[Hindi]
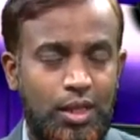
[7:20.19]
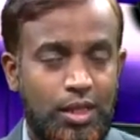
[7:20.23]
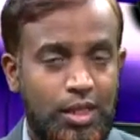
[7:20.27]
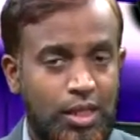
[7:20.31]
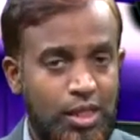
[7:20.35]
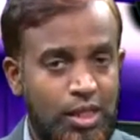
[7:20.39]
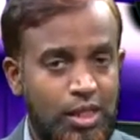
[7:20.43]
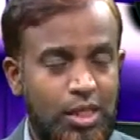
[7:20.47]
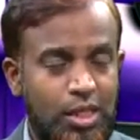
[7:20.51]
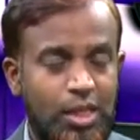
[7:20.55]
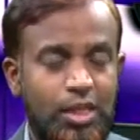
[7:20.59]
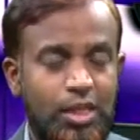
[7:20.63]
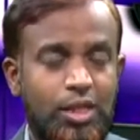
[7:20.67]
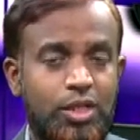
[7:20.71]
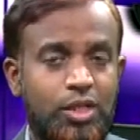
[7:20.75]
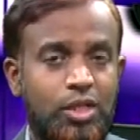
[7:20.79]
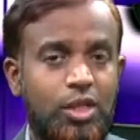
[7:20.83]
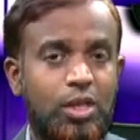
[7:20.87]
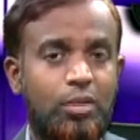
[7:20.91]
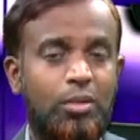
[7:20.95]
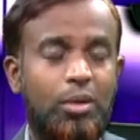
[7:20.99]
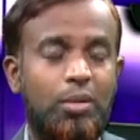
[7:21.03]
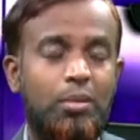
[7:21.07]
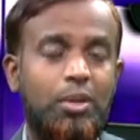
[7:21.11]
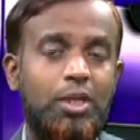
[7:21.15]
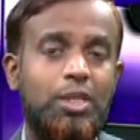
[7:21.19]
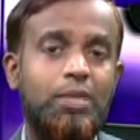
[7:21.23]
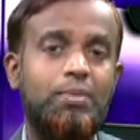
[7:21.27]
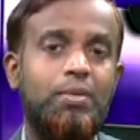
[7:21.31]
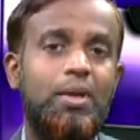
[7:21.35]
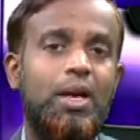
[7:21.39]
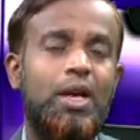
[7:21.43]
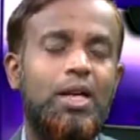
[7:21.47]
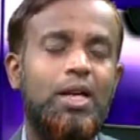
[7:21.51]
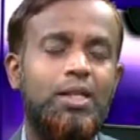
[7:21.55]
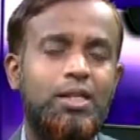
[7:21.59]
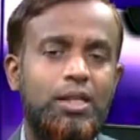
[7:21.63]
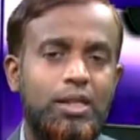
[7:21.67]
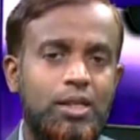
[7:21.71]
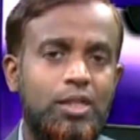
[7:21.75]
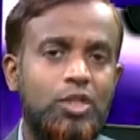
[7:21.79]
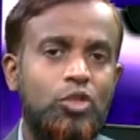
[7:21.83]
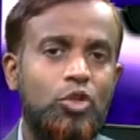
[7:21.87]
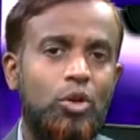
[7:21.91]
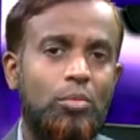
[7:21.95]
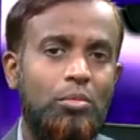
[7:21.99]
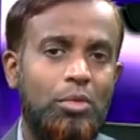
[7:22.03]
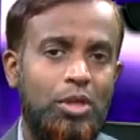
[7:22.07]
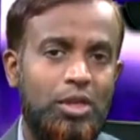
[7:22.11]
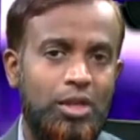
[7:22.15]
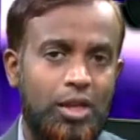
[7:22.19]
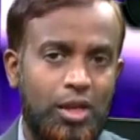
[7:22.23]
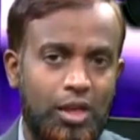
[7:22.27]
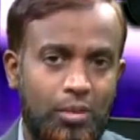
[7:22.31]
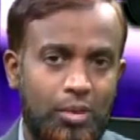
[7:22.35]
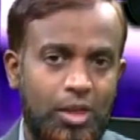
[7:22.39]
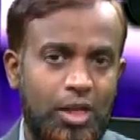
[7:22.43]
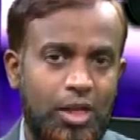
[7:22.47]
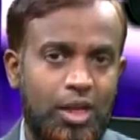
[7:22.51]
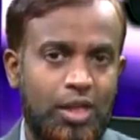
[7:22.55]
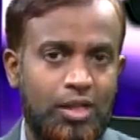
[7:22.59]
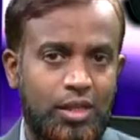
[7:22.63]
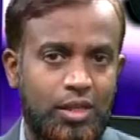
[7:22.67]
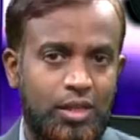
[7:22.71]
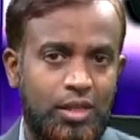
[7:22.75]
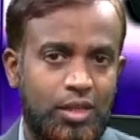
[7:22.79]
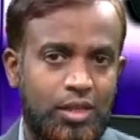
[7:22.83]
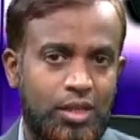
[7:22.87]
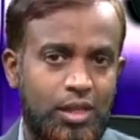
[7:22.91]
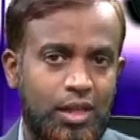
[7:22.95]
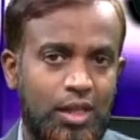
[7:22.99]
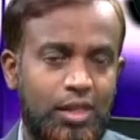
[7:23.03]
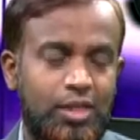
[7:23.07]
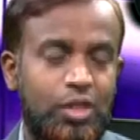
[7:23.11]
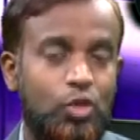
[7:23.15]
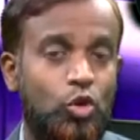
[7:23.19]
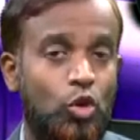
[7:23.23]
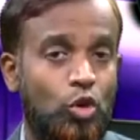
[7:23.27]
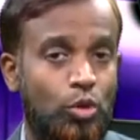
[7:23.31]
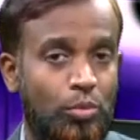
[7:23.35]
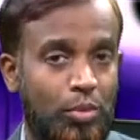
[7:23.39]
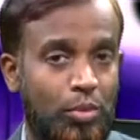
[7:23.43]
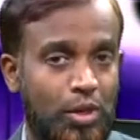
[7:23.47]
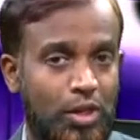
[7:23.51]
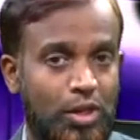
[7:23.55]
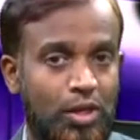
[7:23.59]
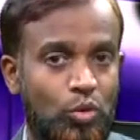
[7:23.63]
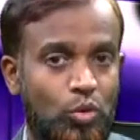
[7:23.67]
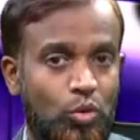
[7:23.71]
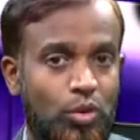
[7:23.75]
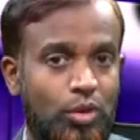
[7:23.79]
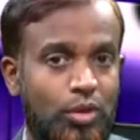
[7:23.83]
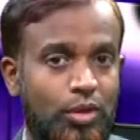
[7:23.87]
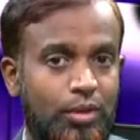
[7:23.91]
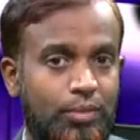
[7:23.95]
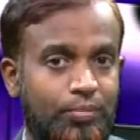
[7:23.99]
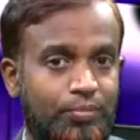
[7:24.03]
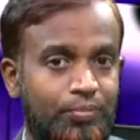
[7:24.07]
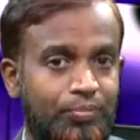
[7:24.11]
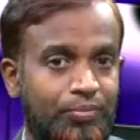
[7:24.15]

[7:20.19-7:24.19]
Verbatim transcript: किसी इंडस्ट्री में भी इसमें आसानी से जॉब मिल जाएगा बड़ी आसानी से एज ए डॉक्यूमेंट कंट्रोलर